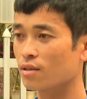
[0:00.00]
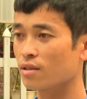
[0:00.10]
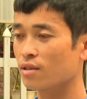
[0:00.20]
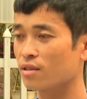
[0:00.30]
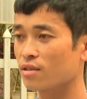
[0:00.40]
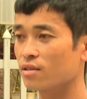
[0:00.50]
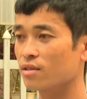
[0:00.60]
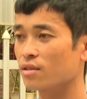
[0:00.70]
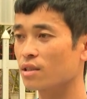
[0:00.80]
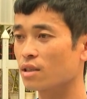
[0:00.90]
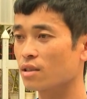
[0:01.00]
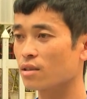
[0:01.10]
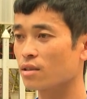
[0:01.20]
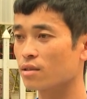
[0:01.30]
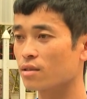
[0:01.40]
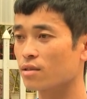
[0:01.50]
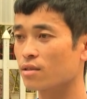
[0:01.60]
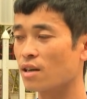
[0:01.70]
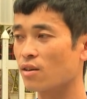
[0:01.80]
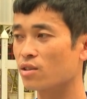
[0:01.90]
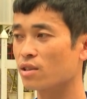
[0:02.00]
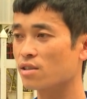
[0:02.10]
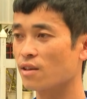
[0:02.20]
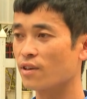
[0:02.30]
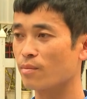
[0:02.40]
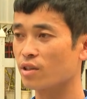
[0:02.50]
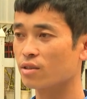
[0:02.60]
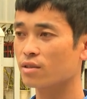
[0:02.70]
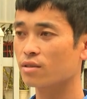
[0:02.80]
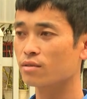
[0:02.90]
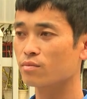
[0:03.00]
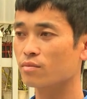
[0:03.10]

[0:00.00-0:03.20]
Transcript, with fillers: uh, tạo những cái sản phẩm mà nó